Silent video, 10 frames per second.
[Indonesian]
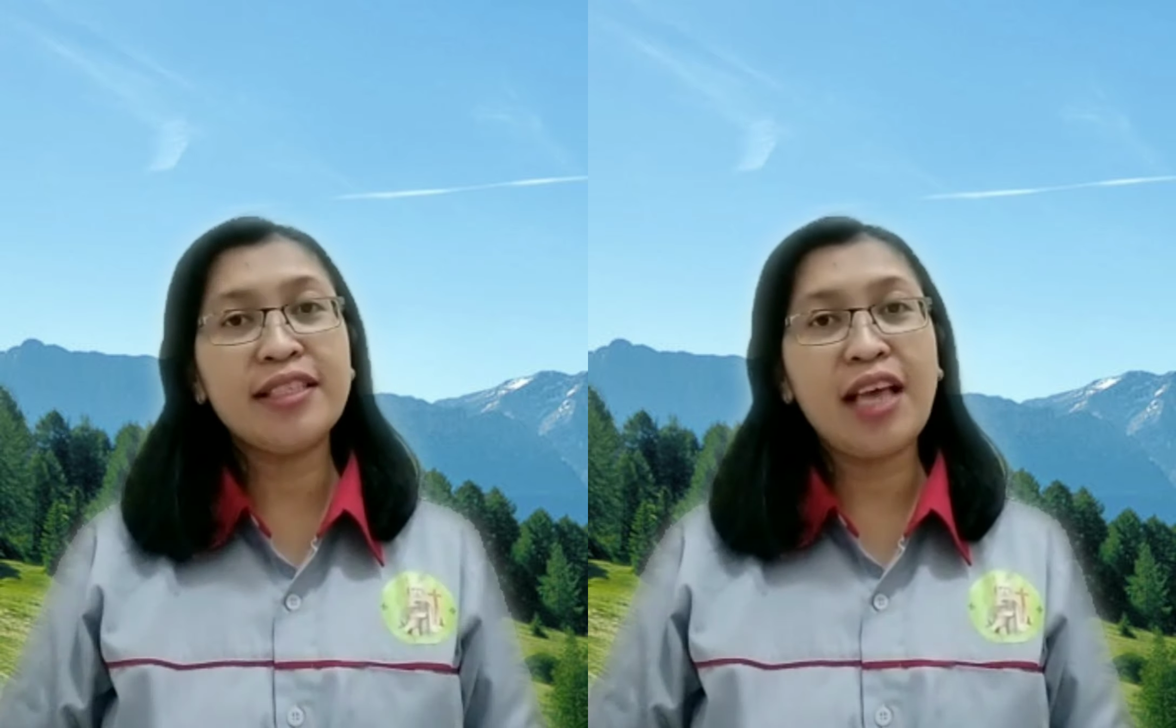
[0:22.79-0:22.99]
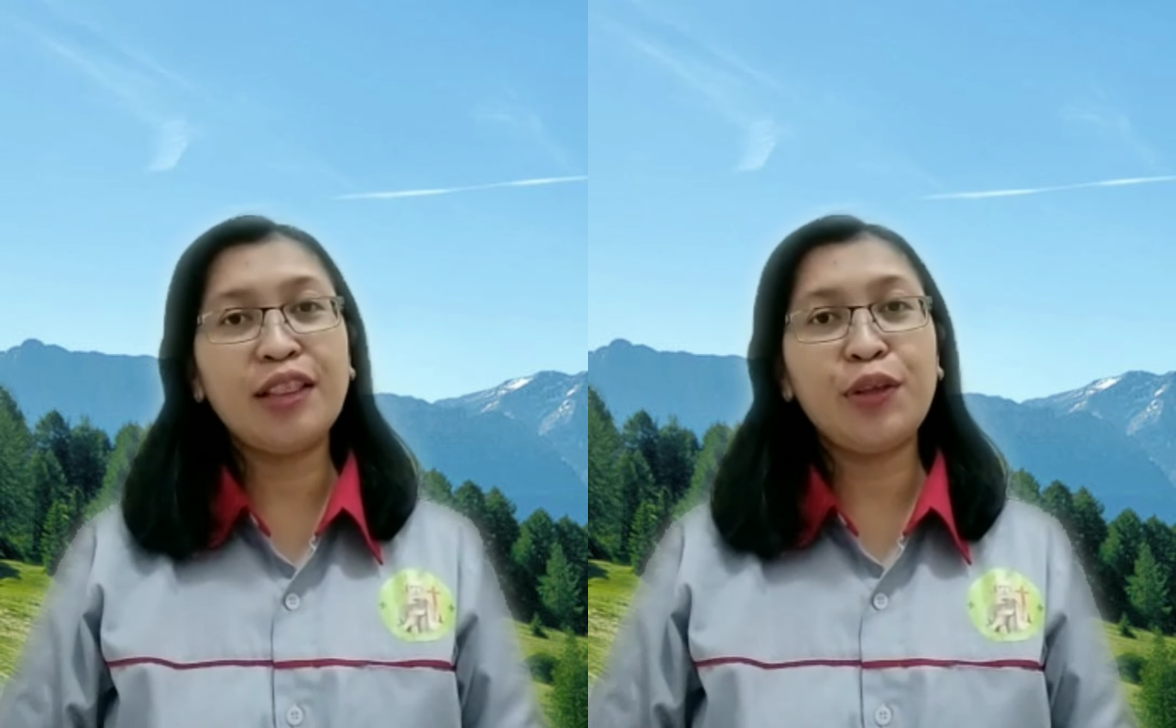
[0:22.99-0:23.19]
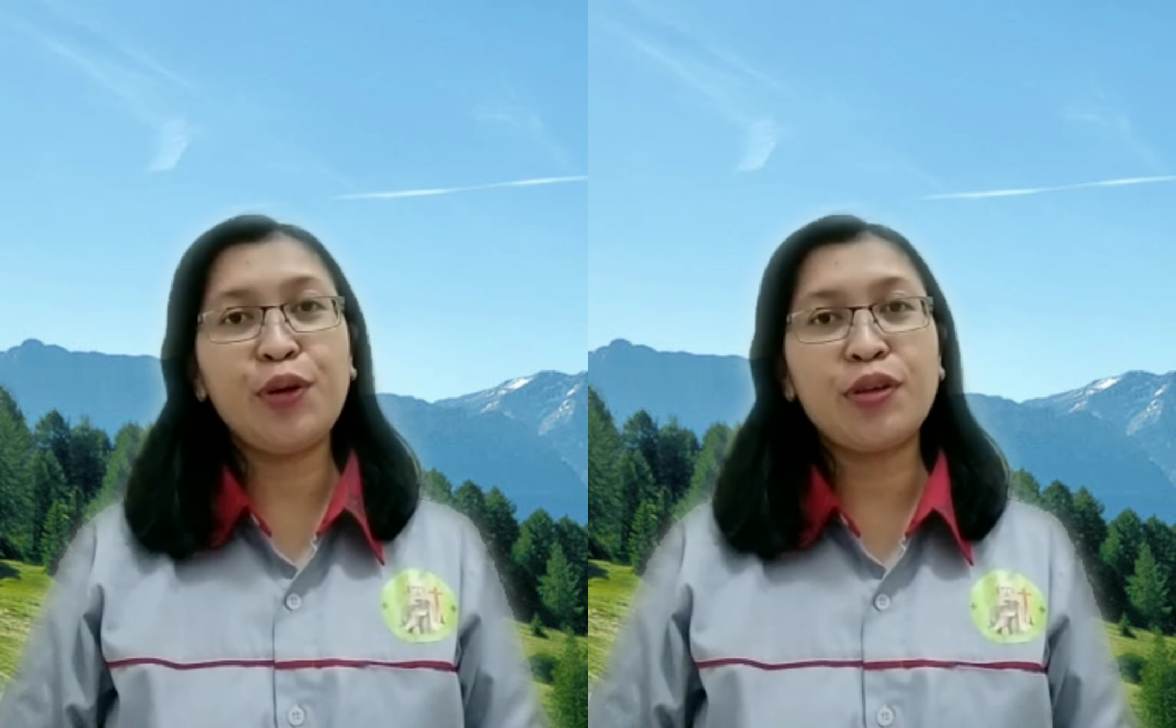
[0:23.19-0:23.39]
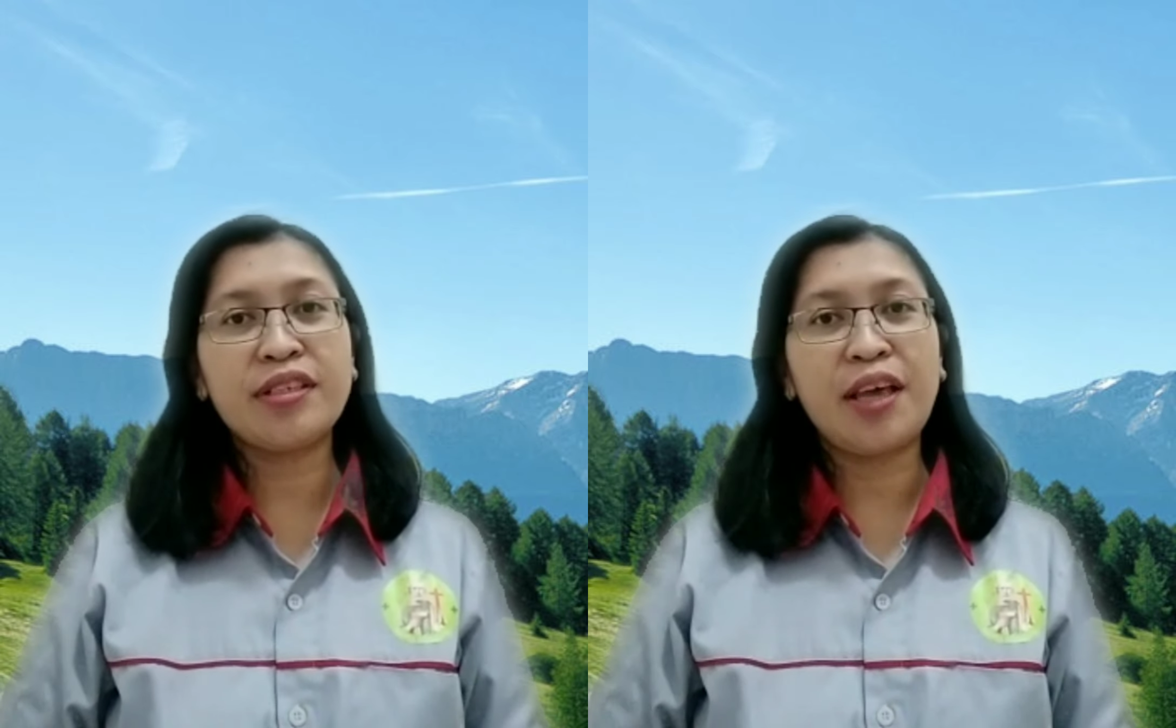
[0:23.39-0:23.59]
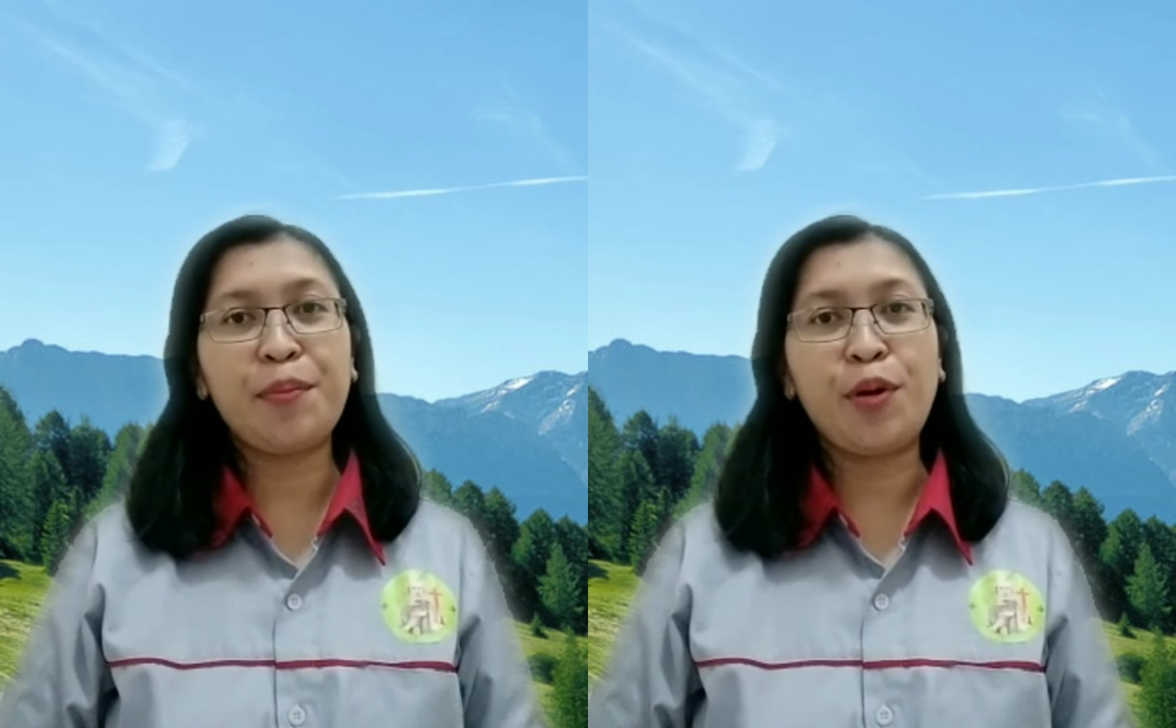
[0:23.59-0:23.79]
Santo
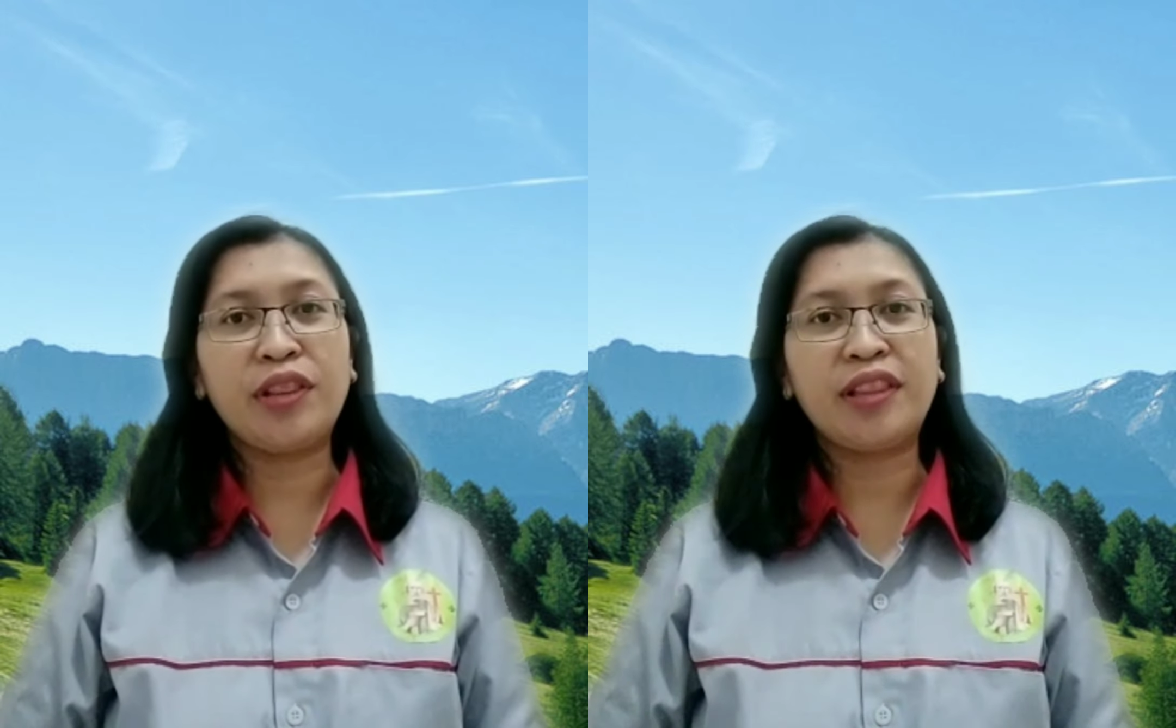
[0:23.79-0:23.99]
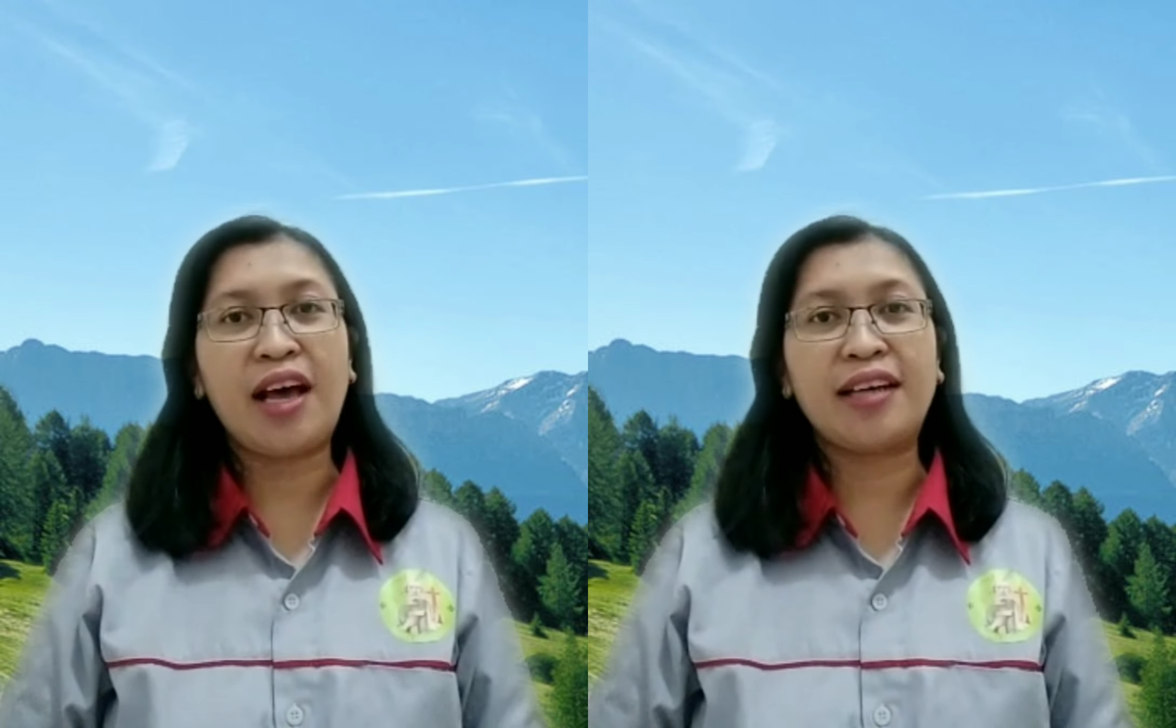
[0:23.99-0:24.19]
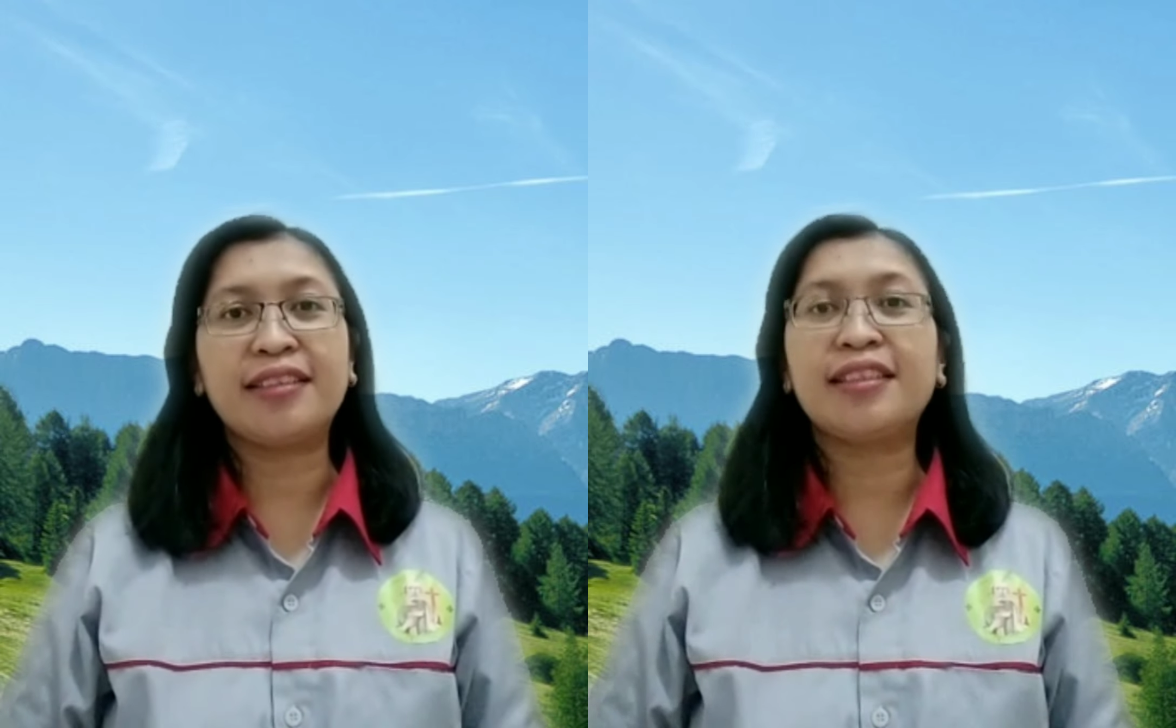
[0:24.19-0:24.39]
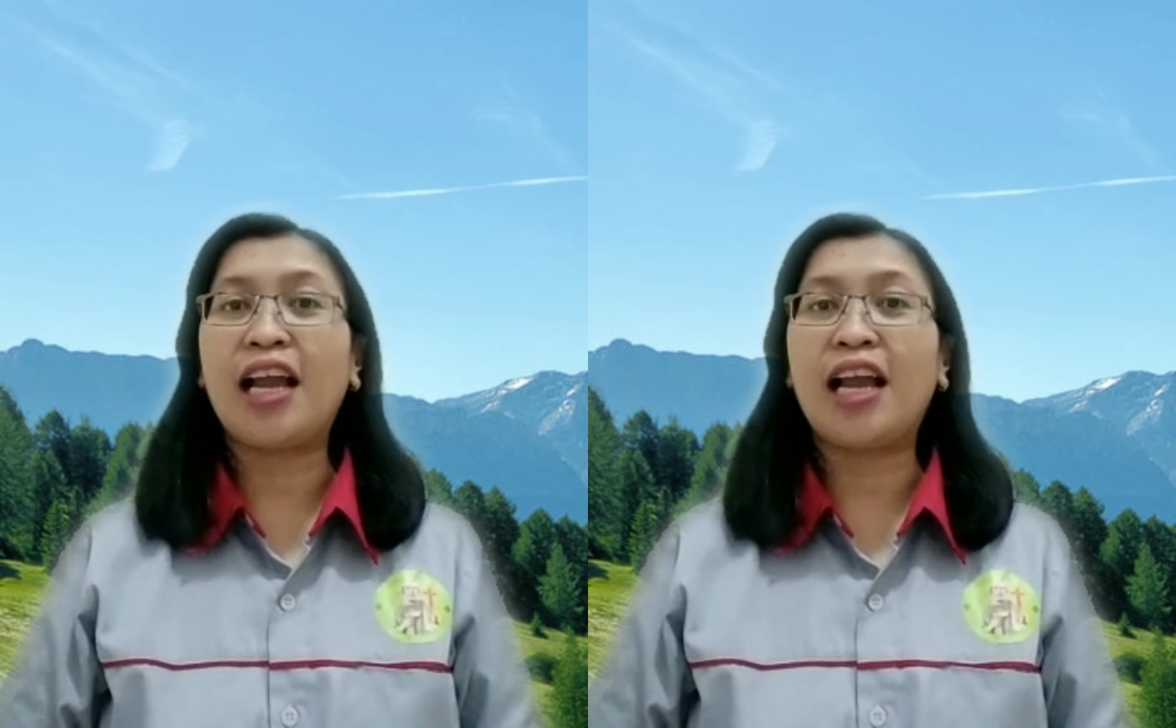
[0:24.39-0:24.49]
Yose Bontang,